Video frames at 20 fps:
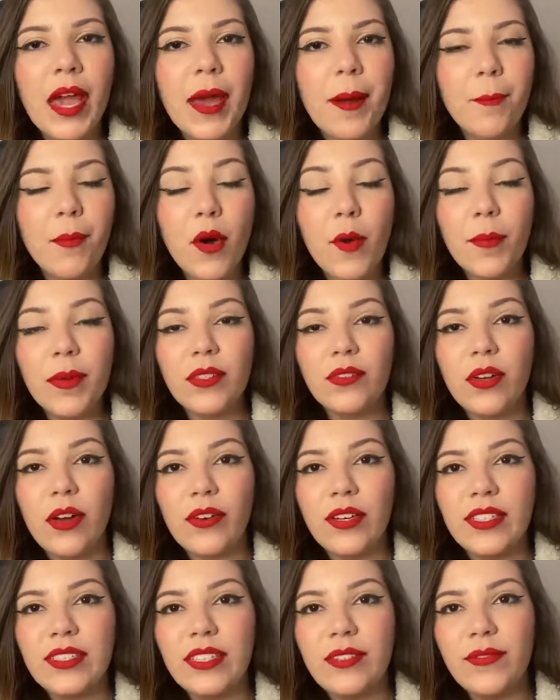Bom, pessoal,
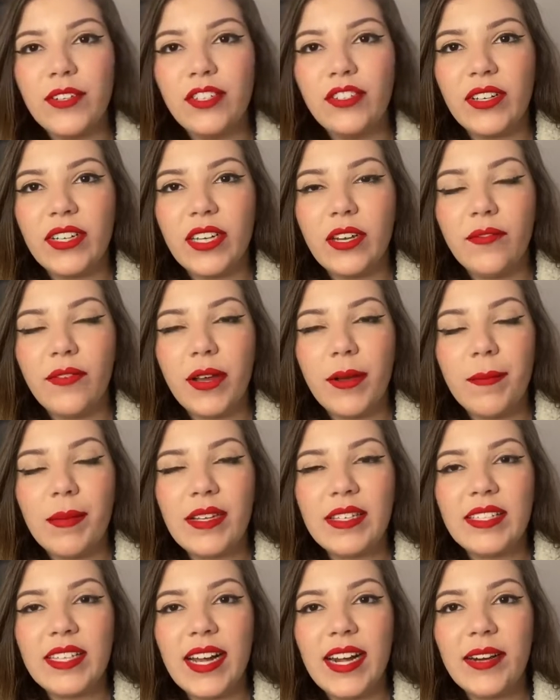nesse vídeo aqui eu venho
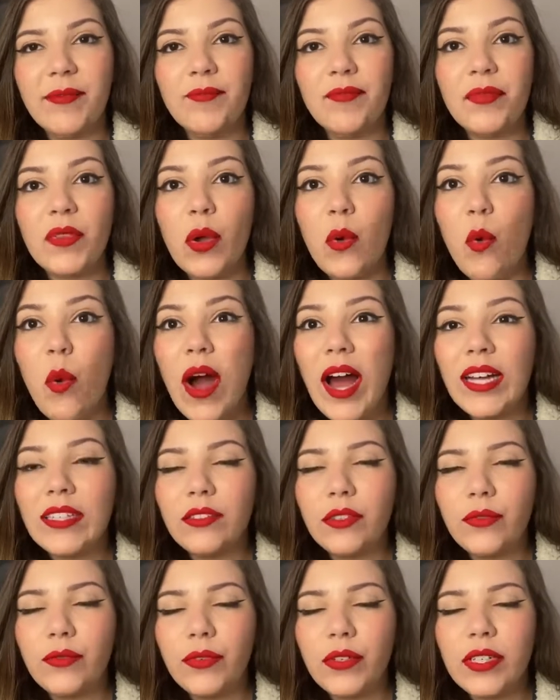passar
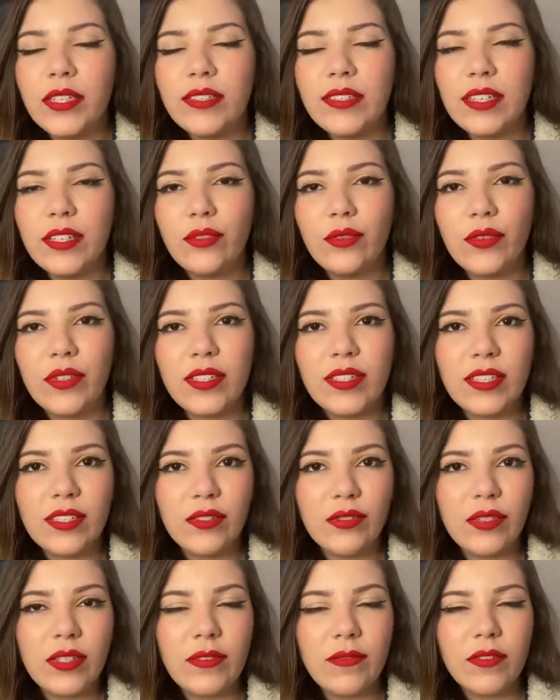quatro fornecedores
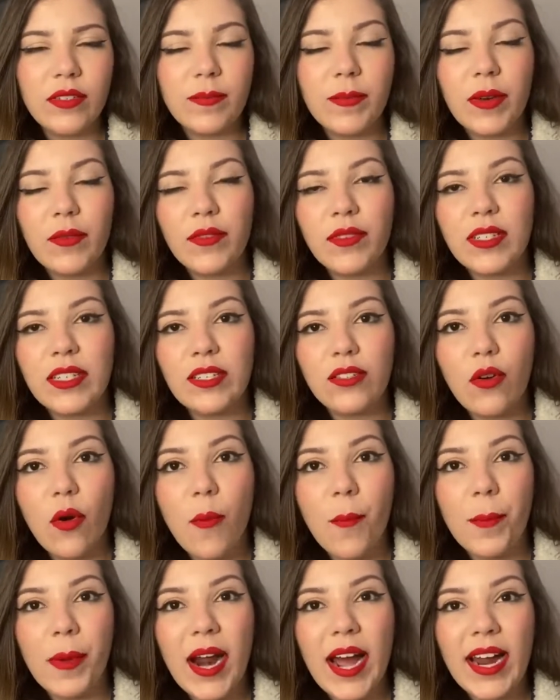exclusivos para vocês
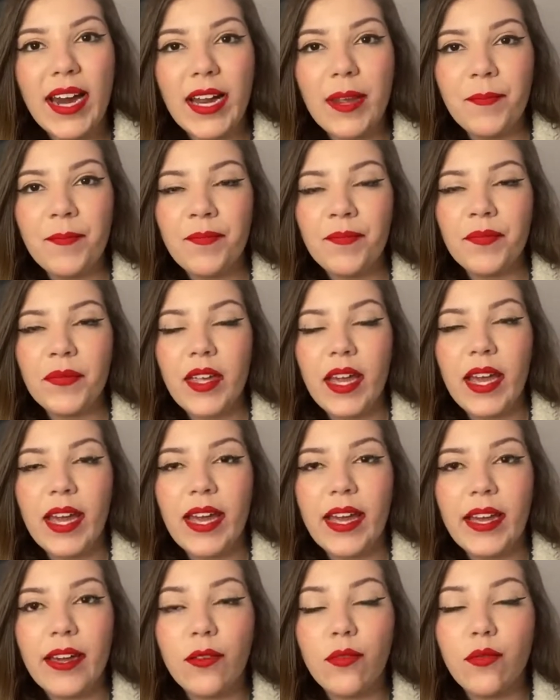comprarem
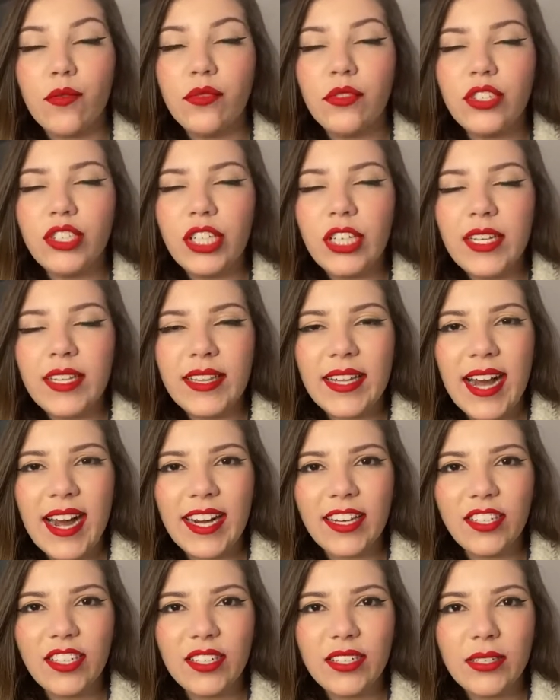é,
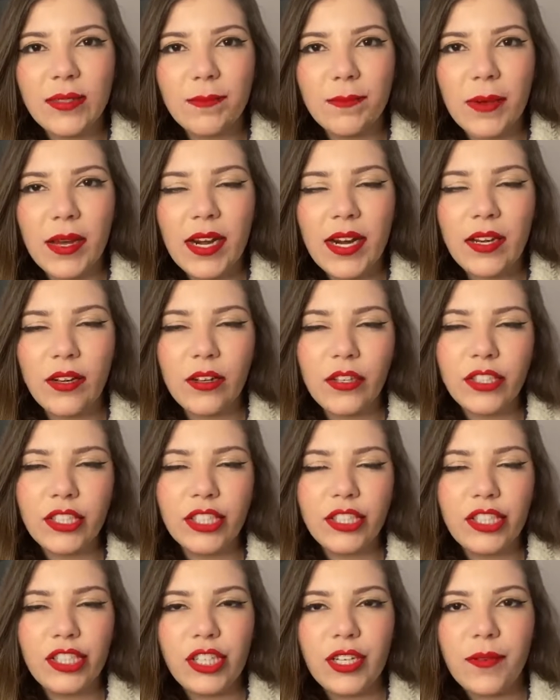utilidades para a loja
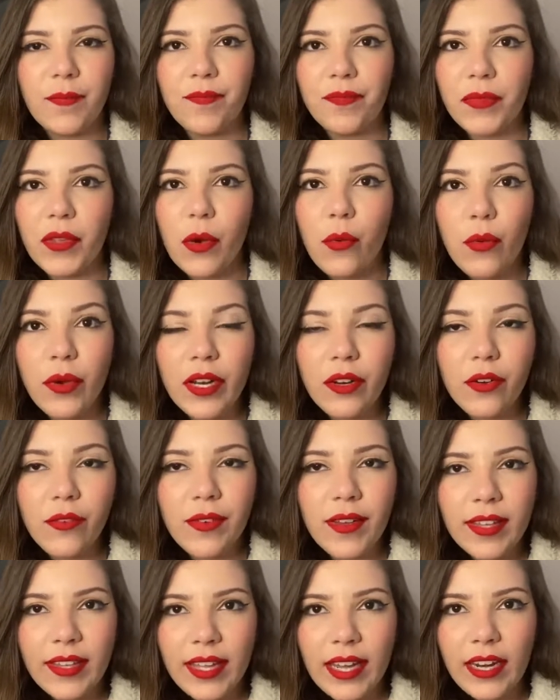de R$
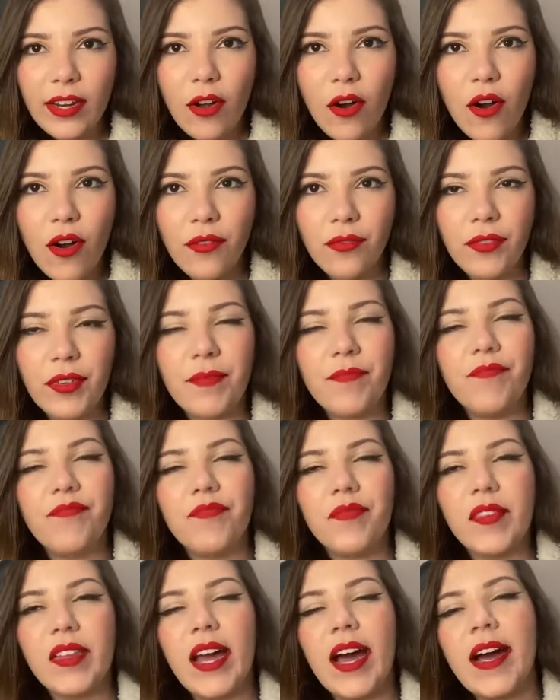1,99,
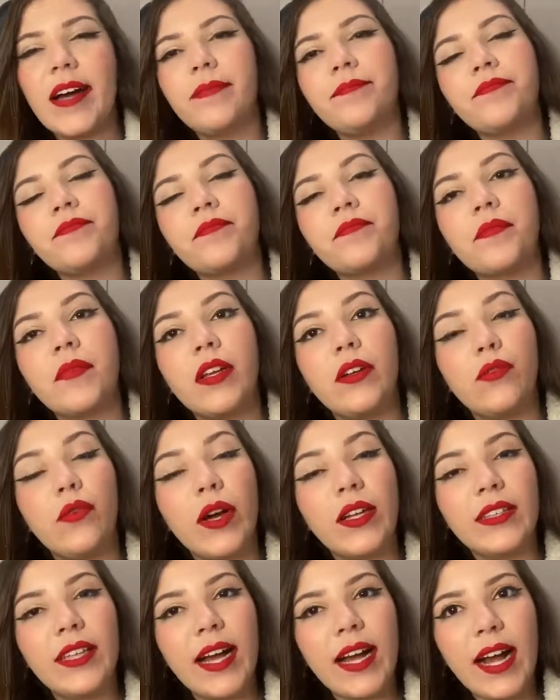tá? No
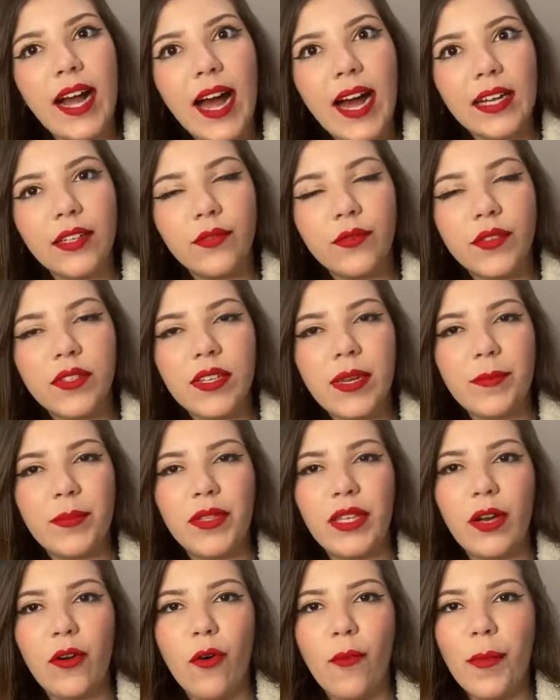atacado você vai
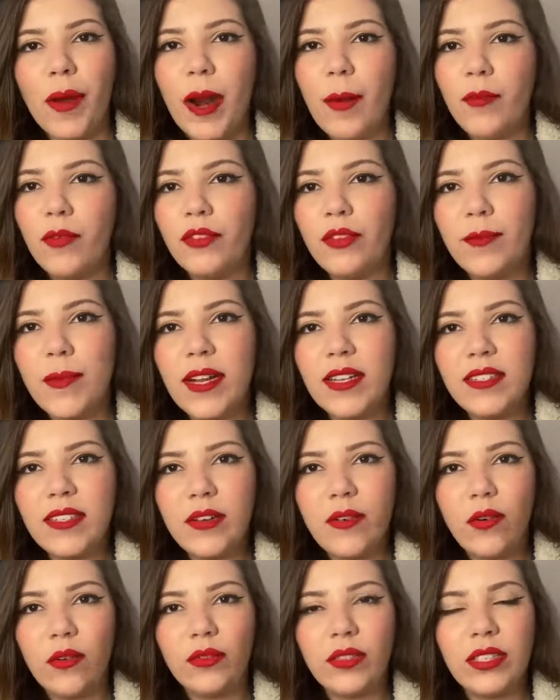poder comprar muito mais em
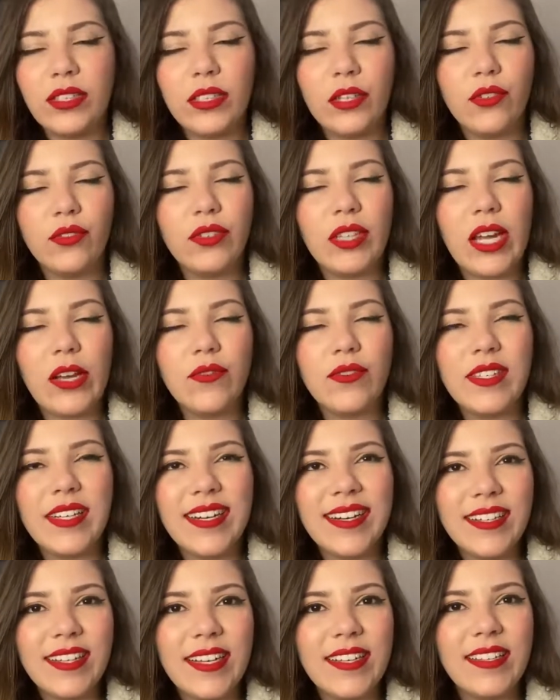conta, então eu tenho
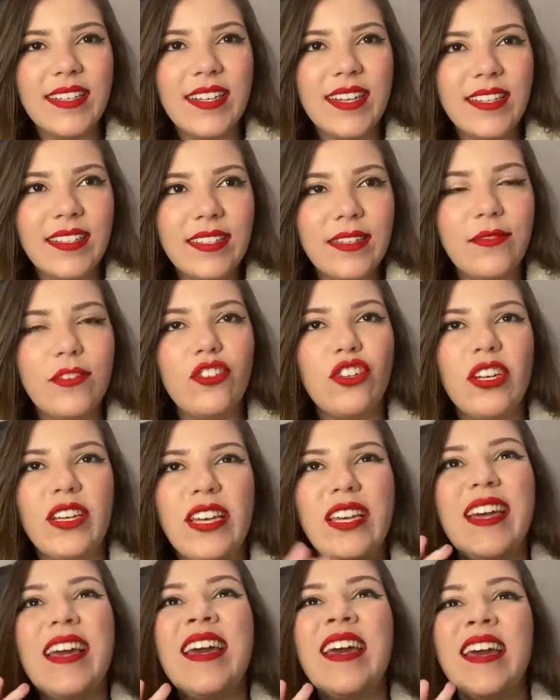certeza que esse vídeo
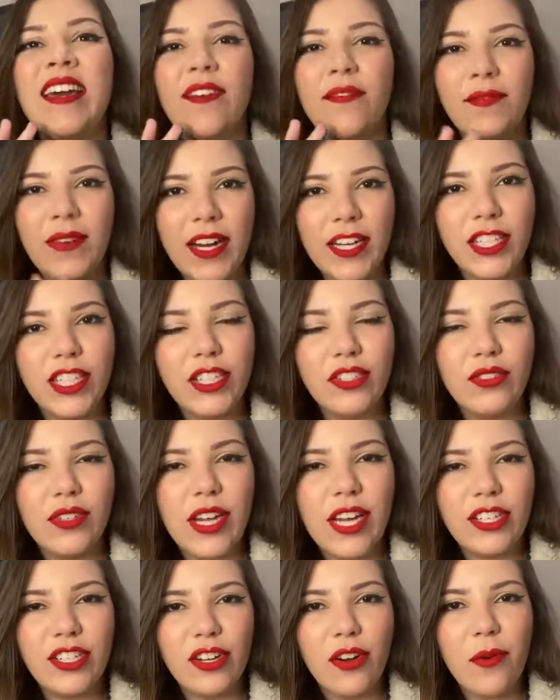aqui vai te
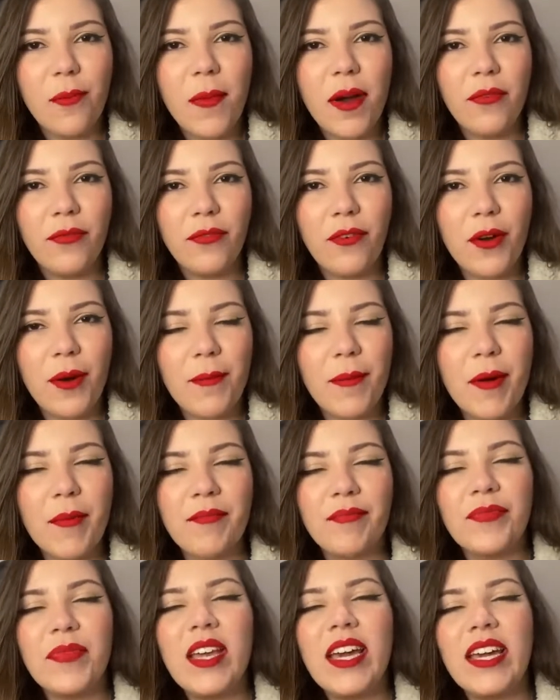ajudar de alguma forma.
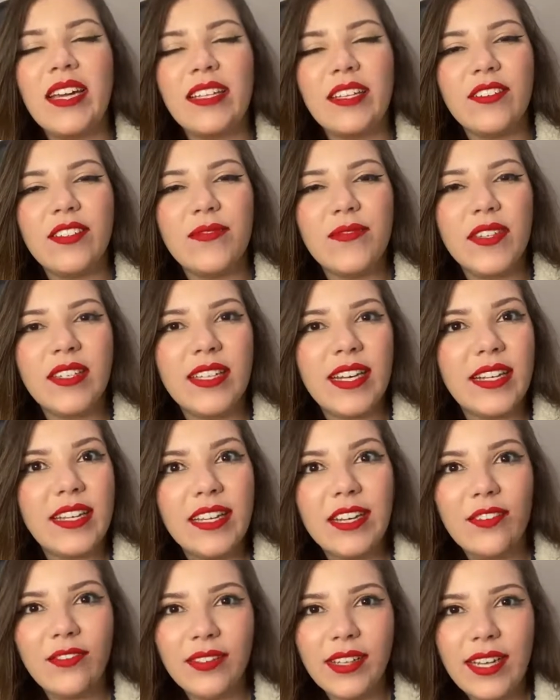Então se você ainda
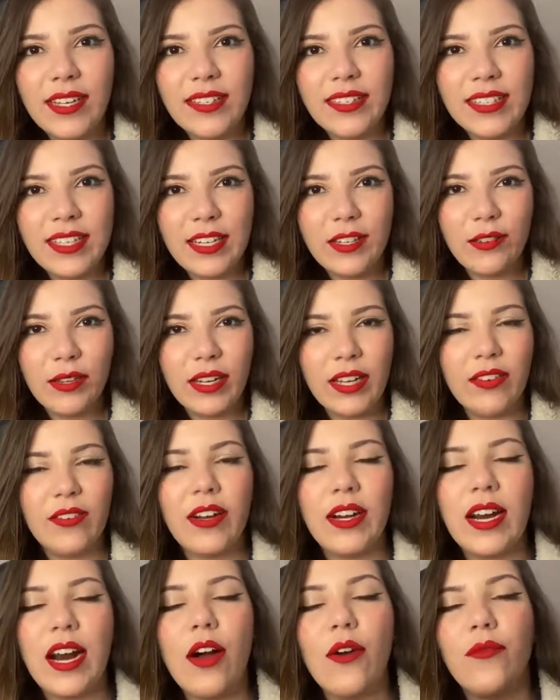não está inscrito aqui no
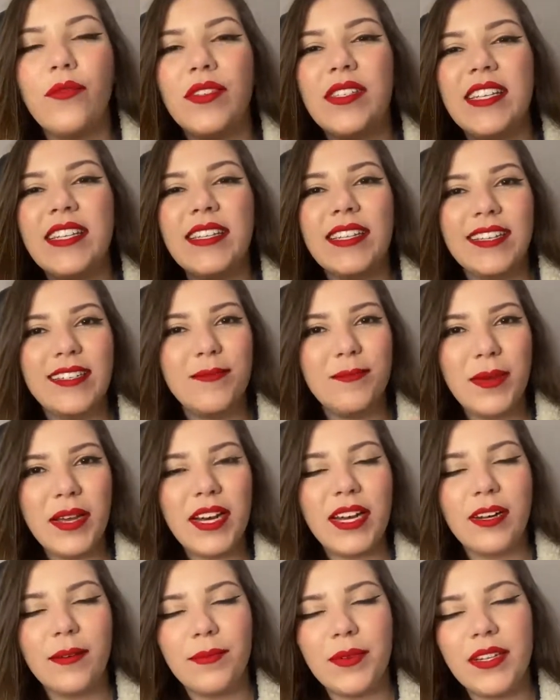canal, você está
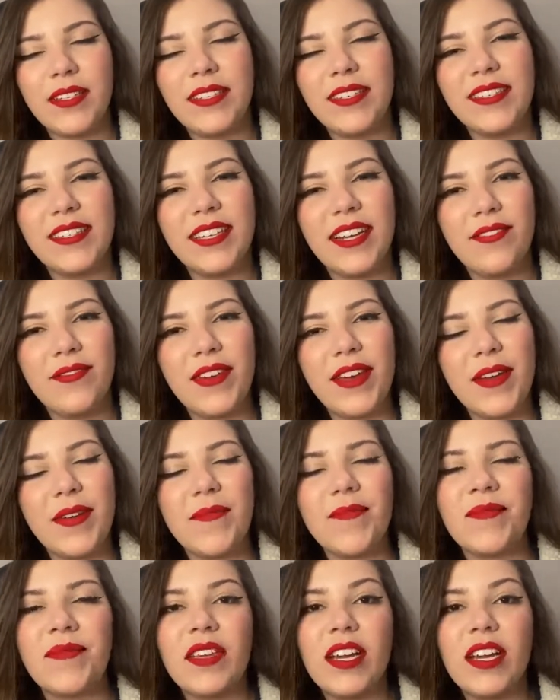esperando para se inscrever?